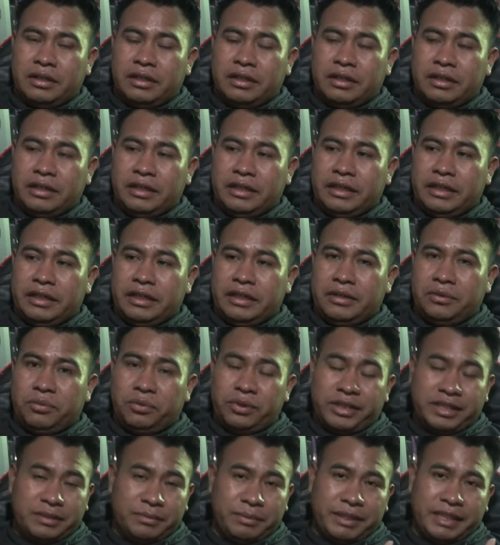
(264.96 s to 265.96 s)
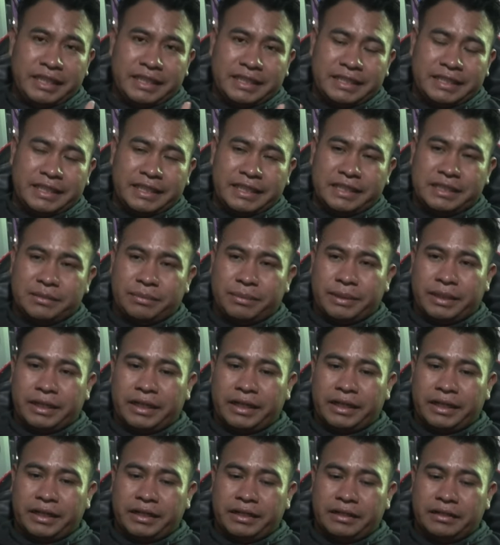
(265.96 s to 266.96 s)
Eh, unas vistas,
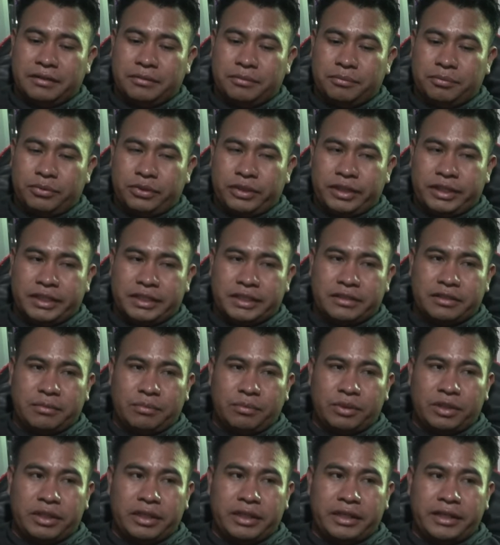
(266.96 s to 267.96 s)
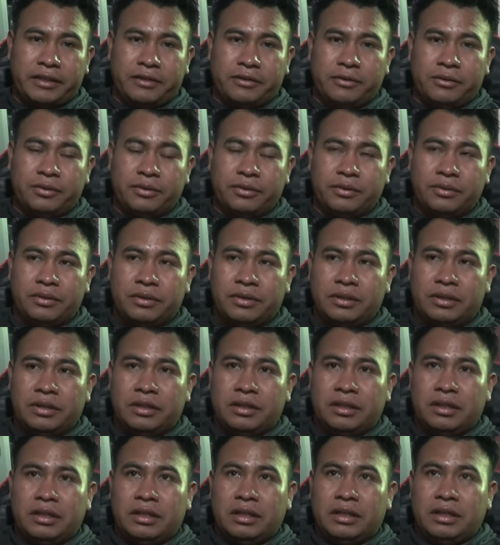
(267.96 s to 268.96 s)
¿verdad? Pues como le digo,
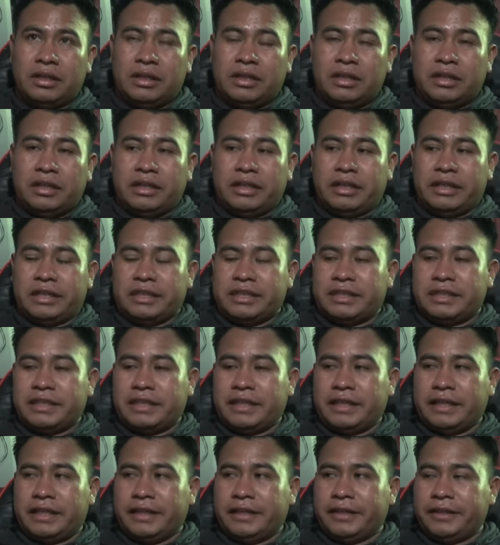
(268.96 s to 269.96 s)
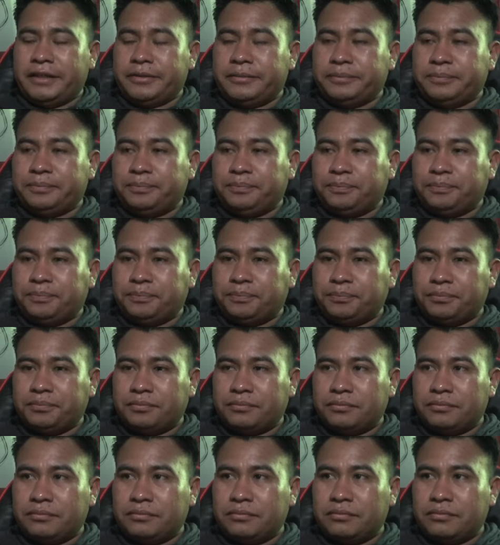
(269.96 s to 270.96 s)
este
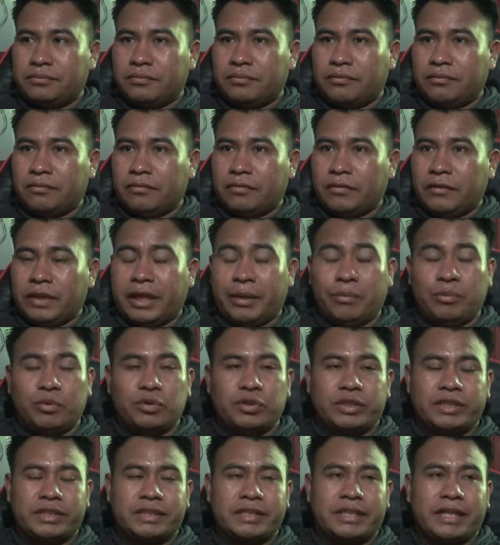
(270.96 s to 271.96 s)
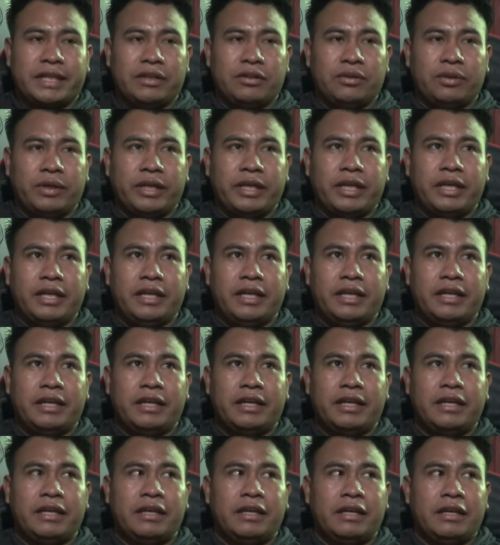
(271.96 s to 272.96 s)
hemos estado
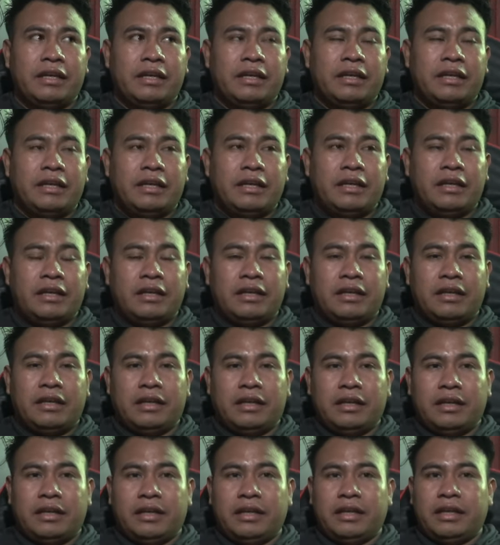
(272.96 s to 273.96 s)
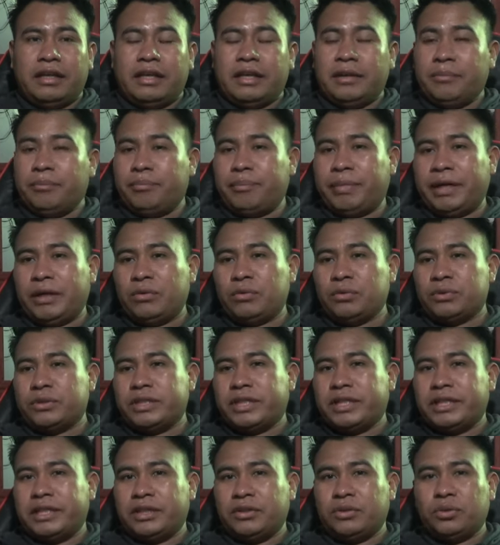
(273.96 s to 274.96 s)
ahí eh, en
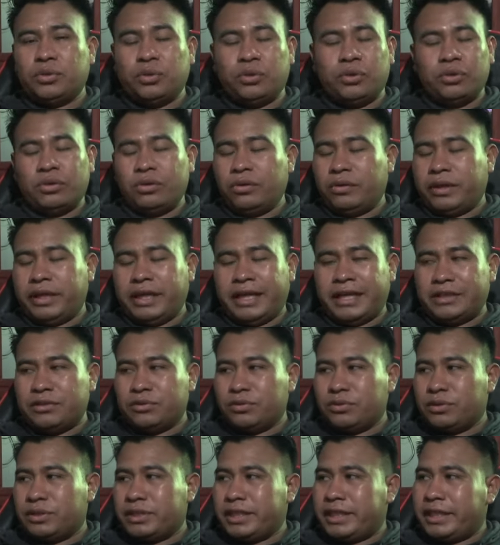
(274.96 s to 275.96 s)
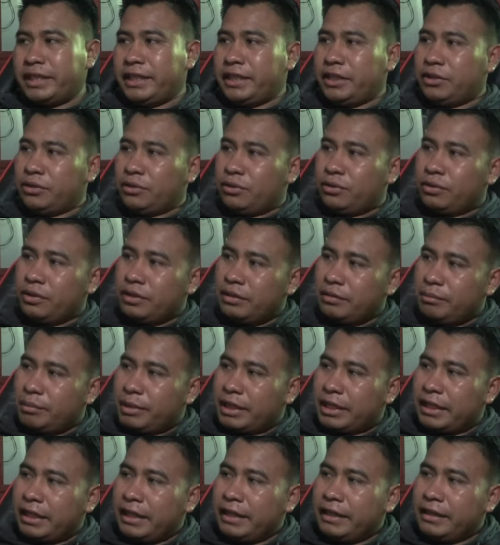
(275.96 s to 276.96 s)
pausa de todo lo que ha sucedido, en
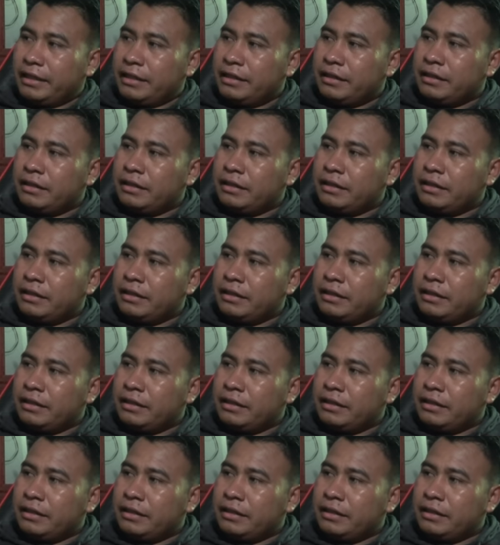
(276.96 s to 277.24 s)
verdad.